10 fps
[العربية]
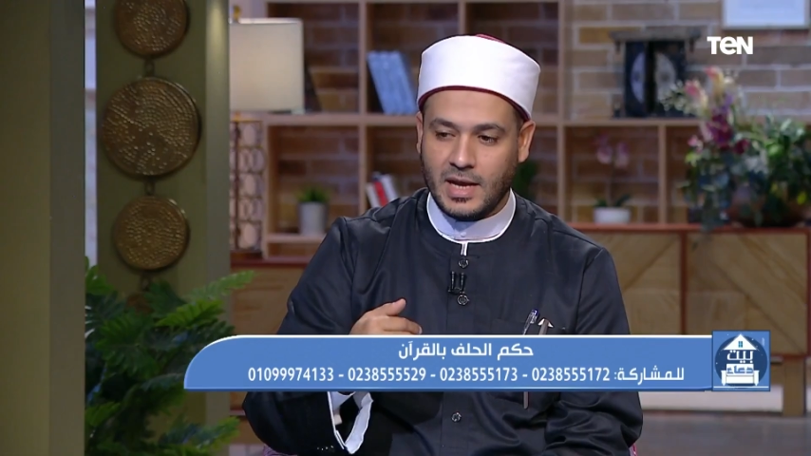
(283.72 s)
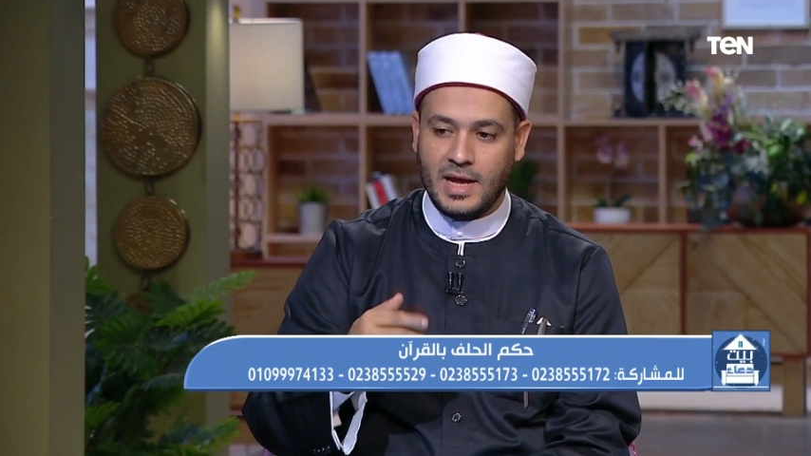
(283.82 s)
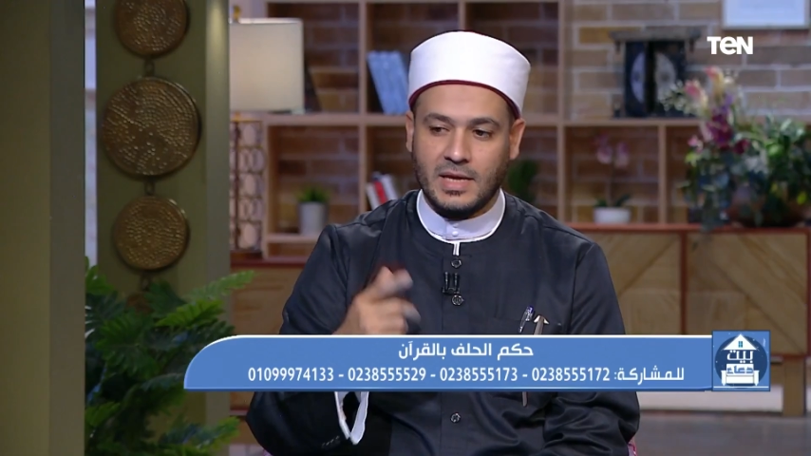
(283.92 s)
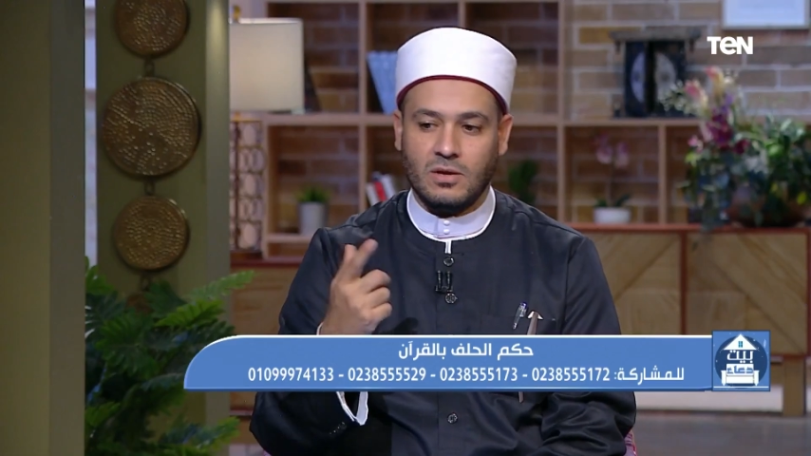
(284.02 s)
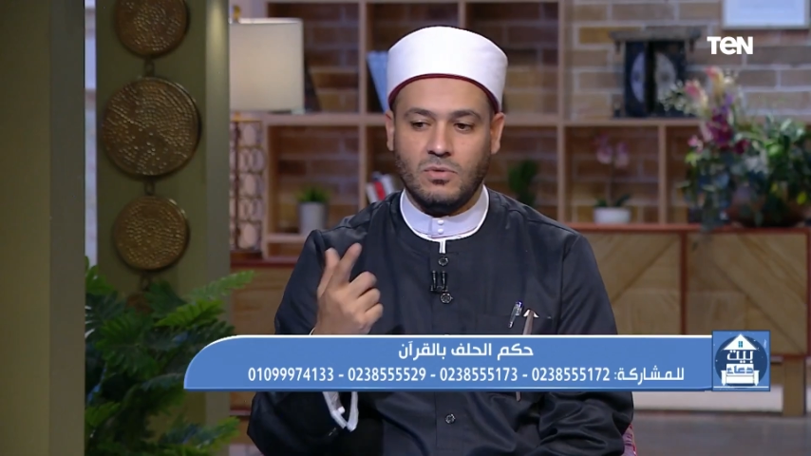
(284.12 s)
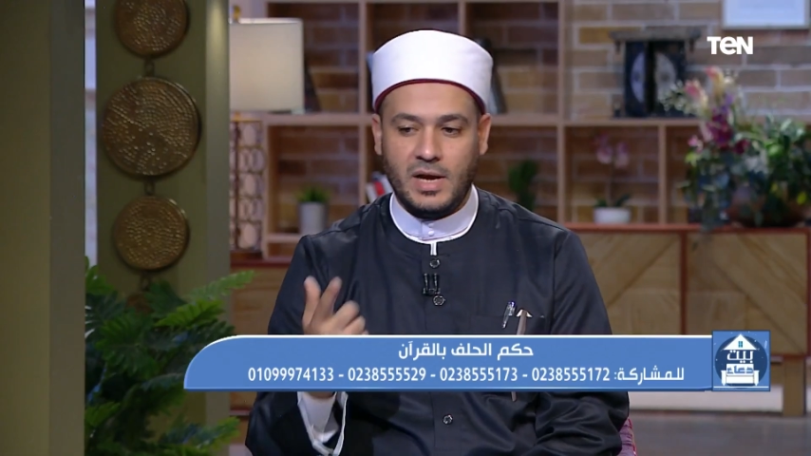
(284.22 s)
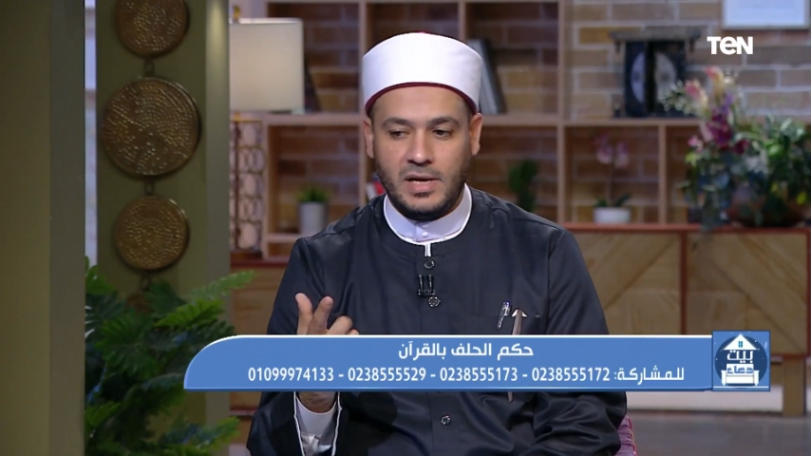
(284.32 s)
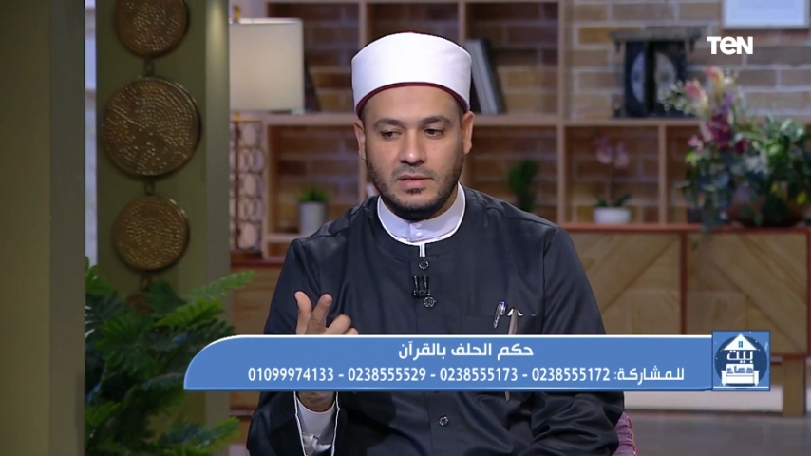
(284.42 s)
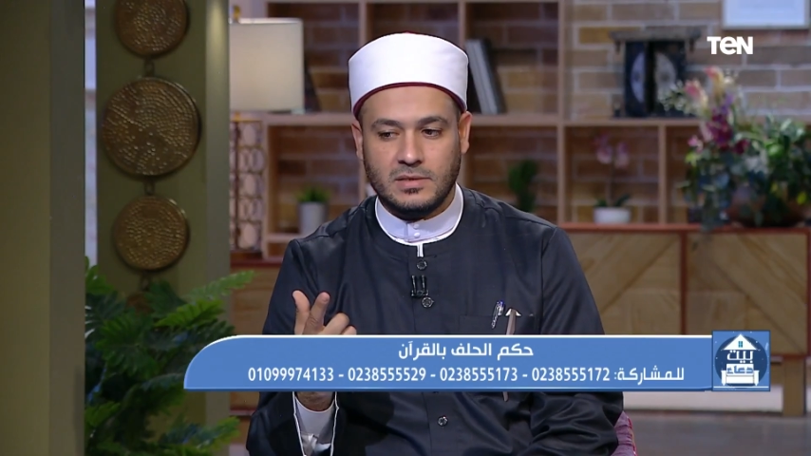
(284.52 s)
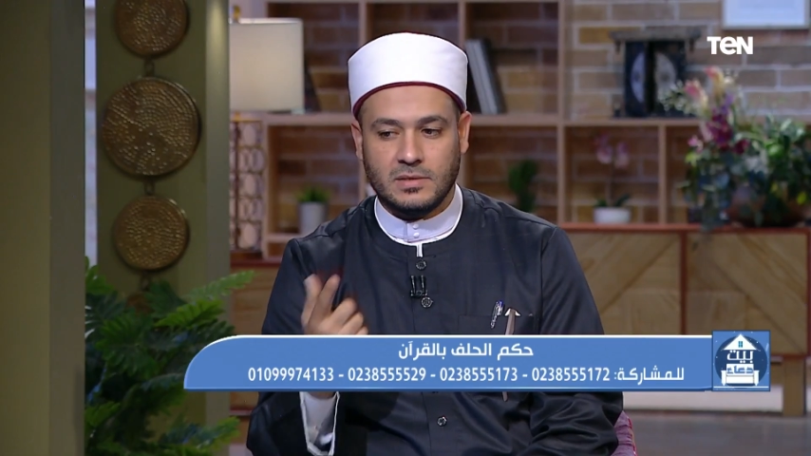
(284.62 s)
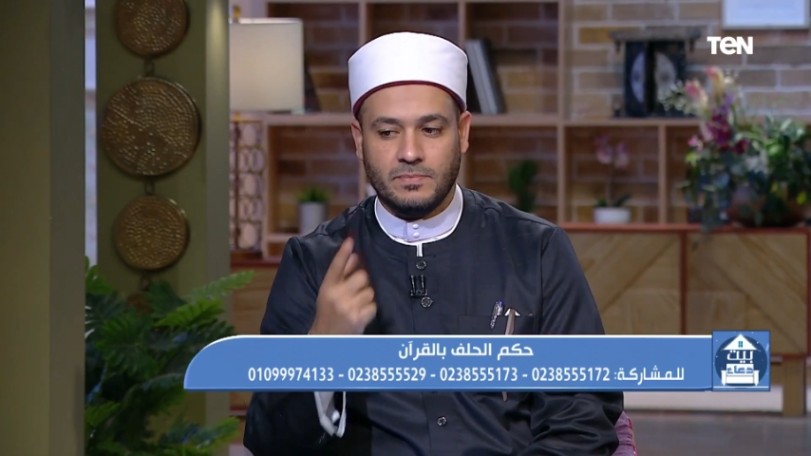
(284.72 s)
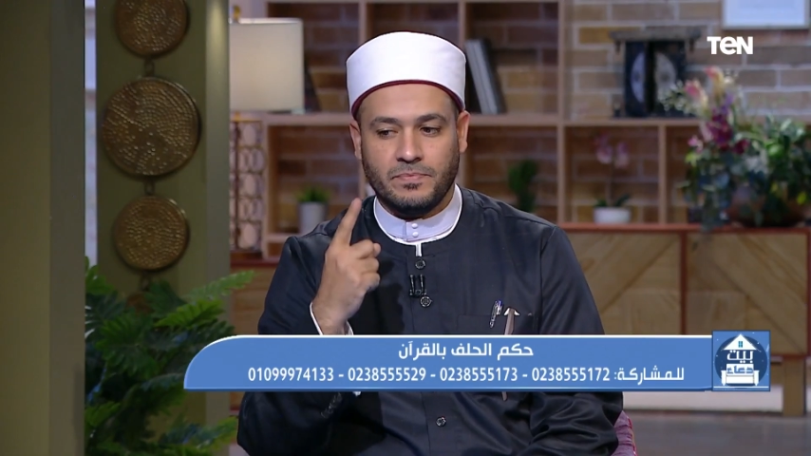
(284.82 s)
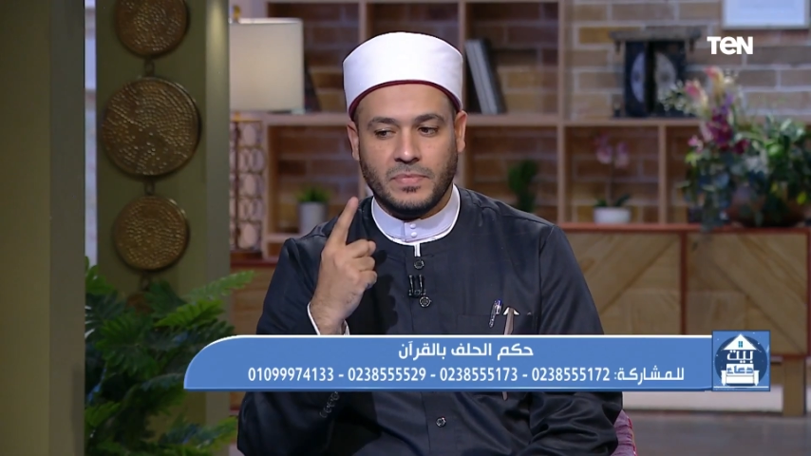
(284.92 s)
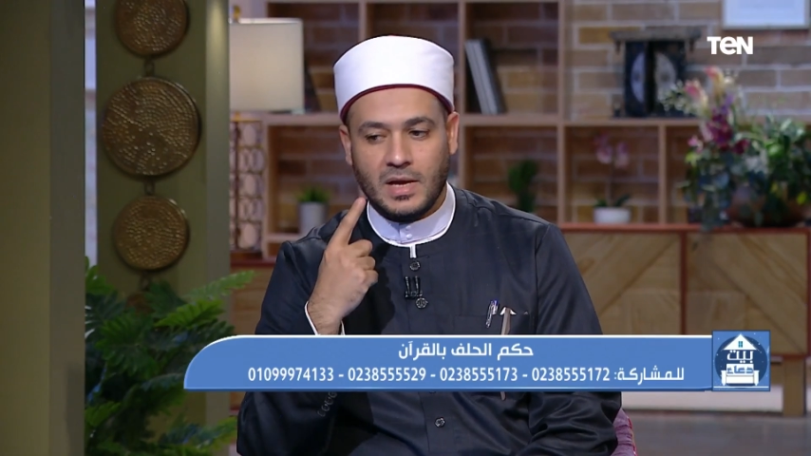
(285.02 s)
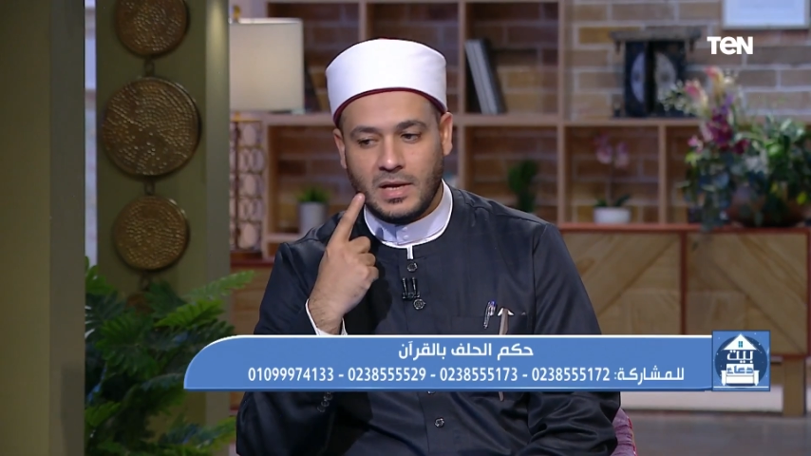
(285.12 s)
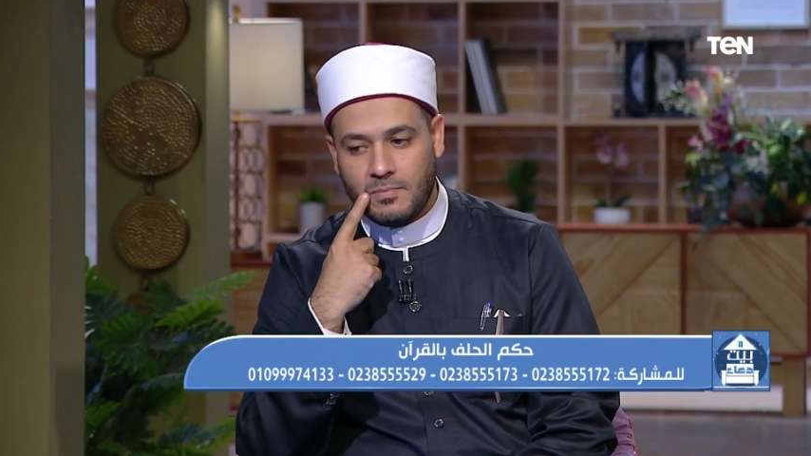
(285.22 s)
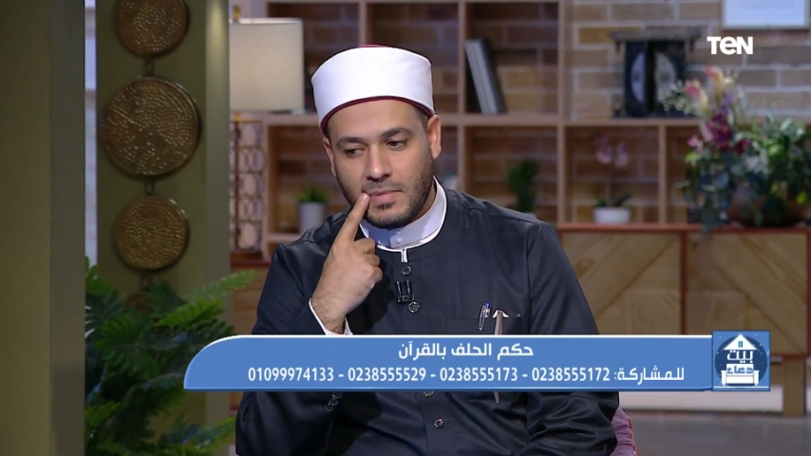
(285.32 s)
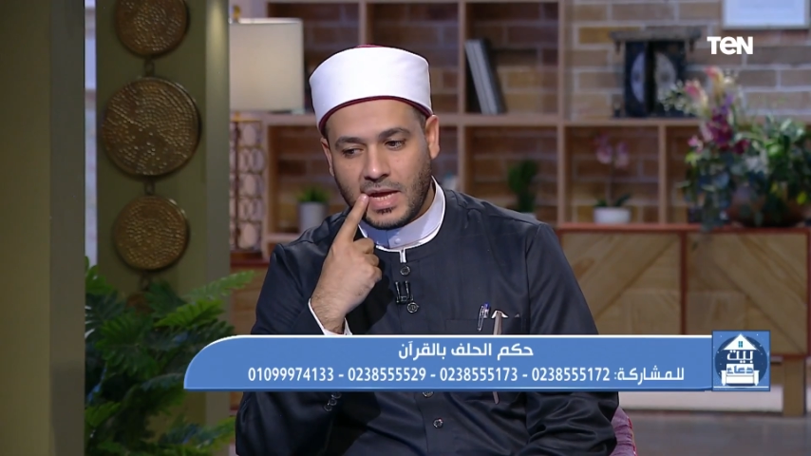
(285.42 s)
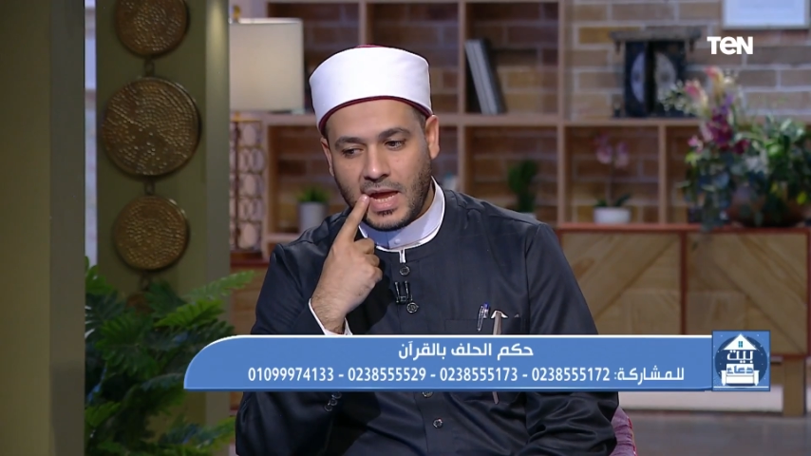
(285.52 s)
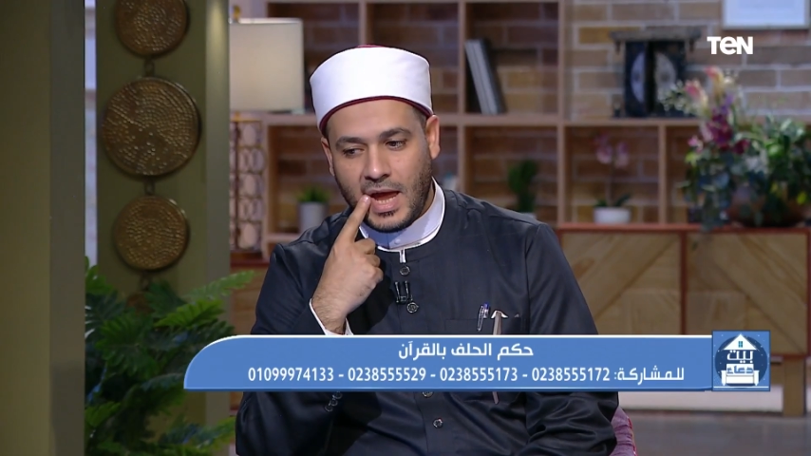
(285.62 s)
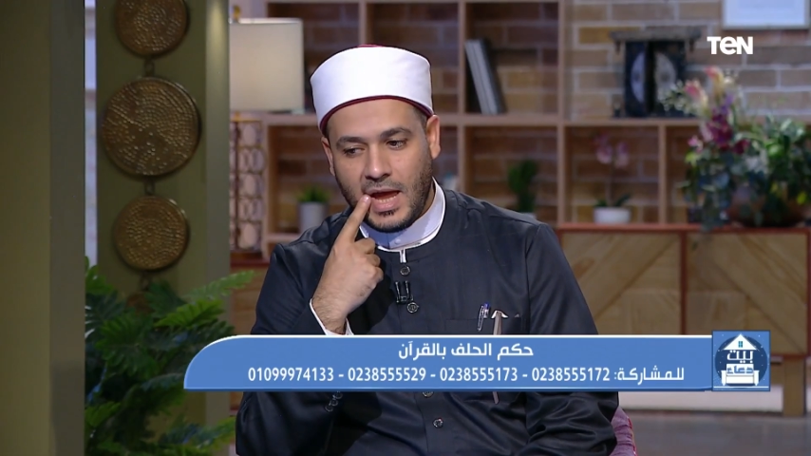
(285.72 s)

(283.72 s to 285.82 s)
لكن واحد لما جه